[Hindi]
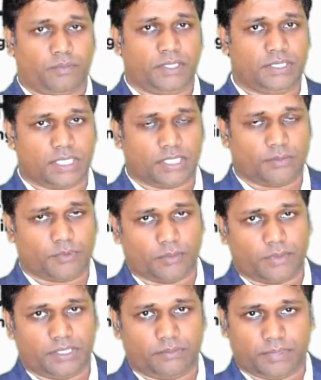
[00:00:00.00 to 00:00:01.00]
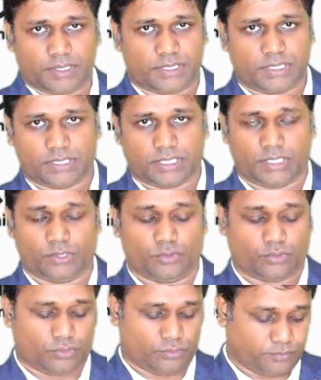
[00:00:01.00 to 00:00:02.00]
और फिर जाके प्रॉपर्टी परचेस करें
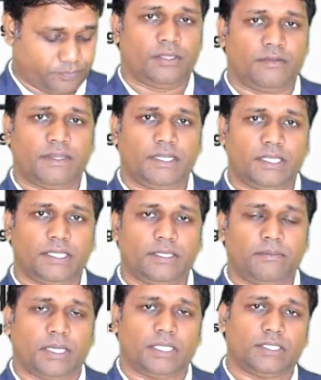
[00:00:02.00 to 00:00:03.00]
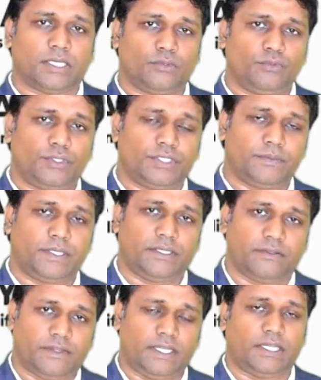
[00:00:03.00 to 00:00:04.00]
दोस्तों इन्वेंट्री की बात करूँ तो इसमें
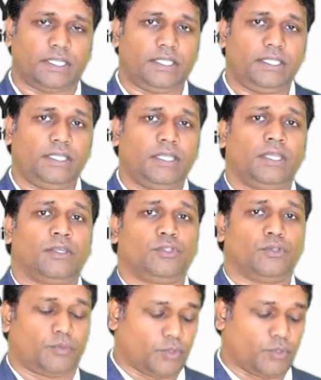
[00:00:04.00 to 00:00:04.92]
इन्वेंट्री जो